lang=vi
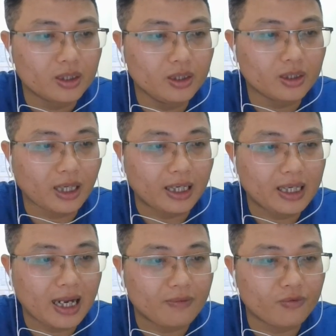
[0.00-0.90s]
tự
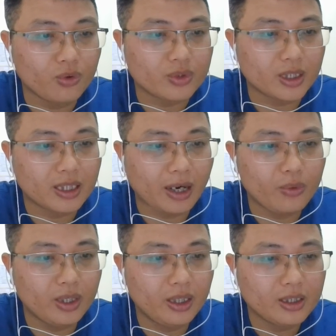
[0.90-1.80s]
Khánh làm phụ chính
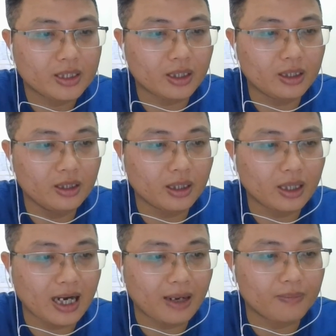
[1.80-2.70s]
thái úy, Trần
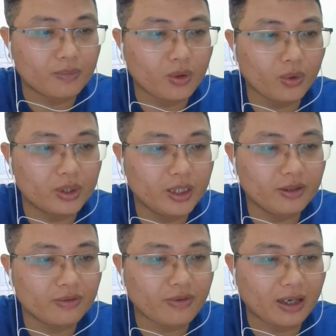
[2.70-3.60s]
Thừa làm nội
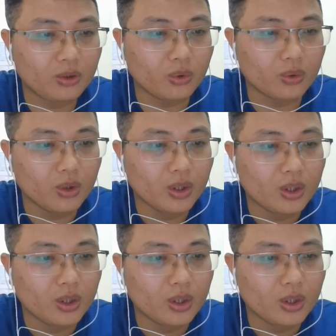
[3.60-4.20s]
thị phán thủ,